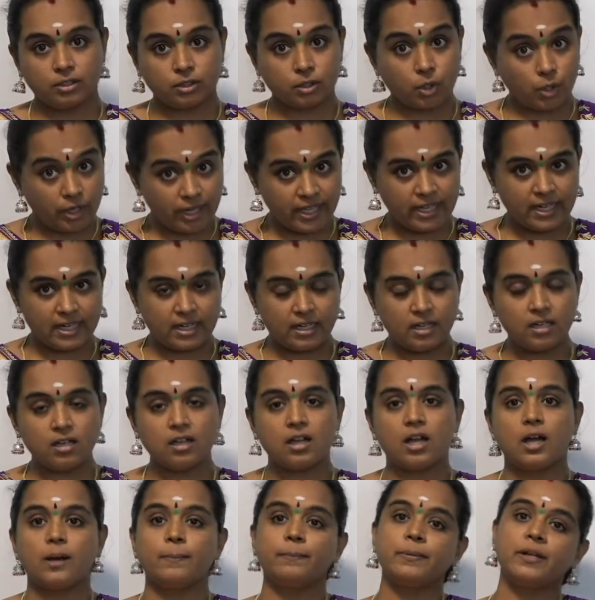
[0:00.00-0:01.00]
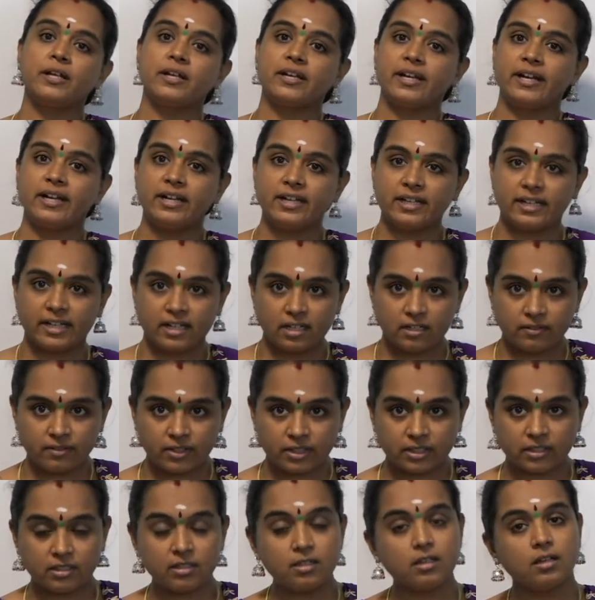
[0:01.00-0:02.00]
தொடையில அப்புறம் ரெண்டு இலை
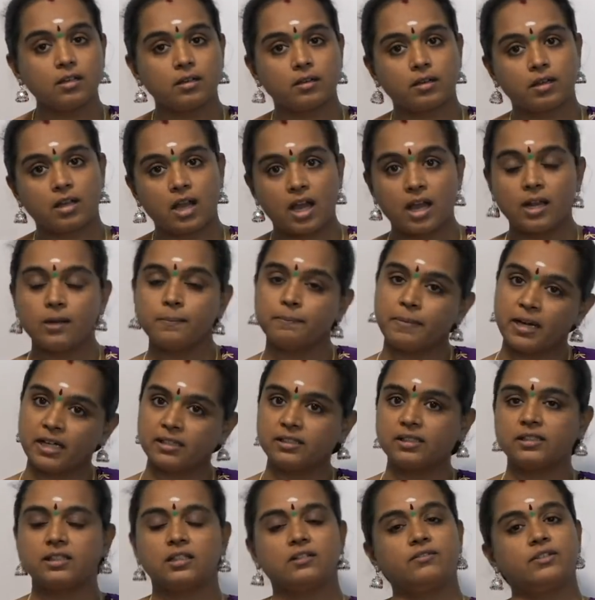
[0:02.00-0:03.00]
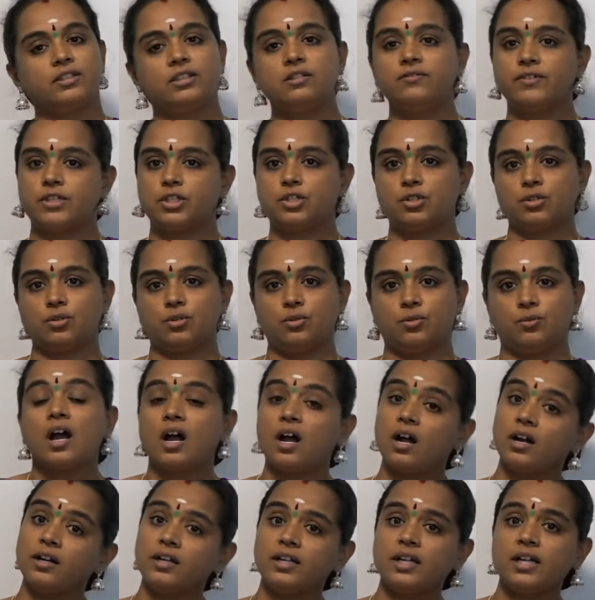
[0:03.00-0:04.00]
வந்து கால் பாதத்தில் வந்து வச்சுக்கணும்
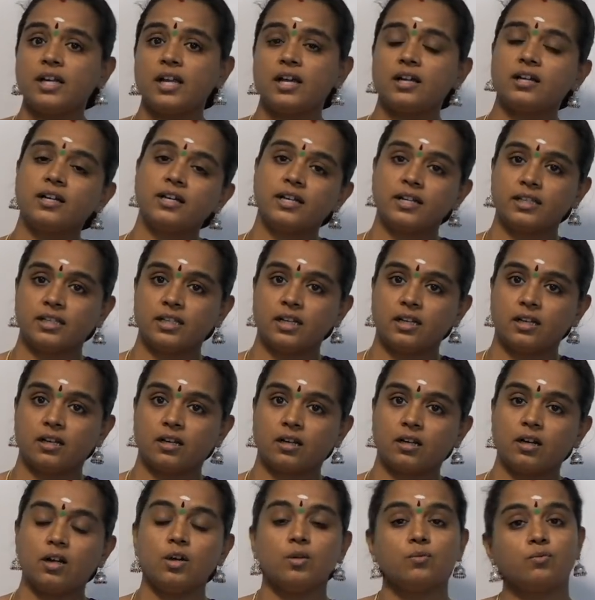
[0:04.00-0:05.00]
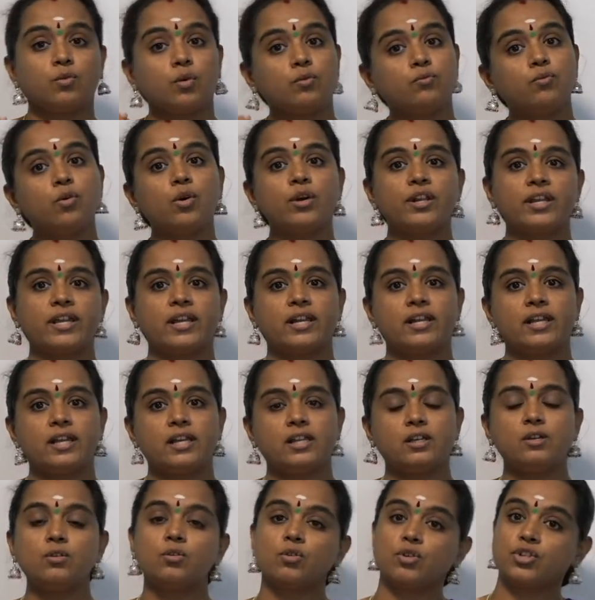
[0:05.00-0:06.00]
ஆண்களாக இருந்தானாக்கா ஒவ்வொரு
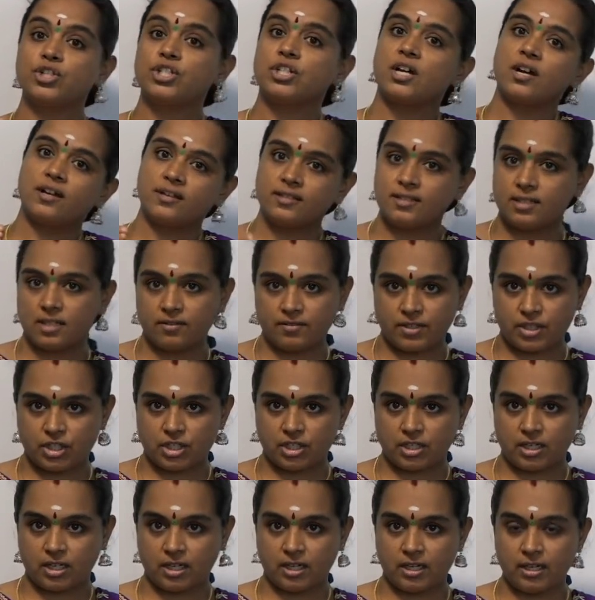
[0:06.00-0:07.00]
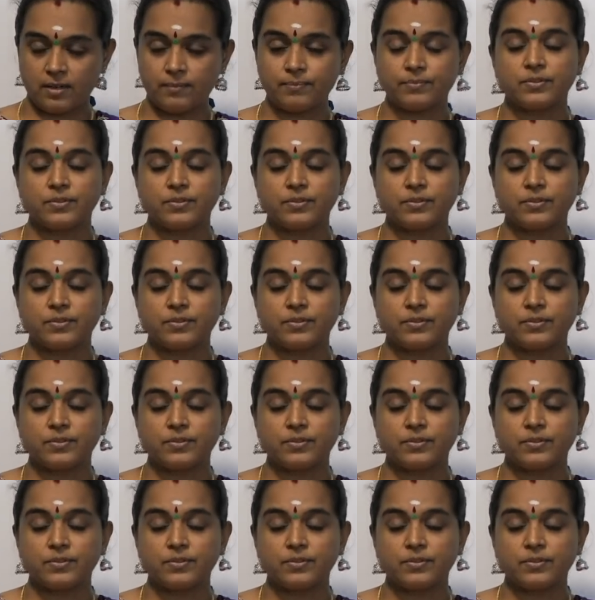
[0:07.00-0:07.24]
இலையிலையும் கொஞ்சம் அரிசி வச்சுக்கிங்க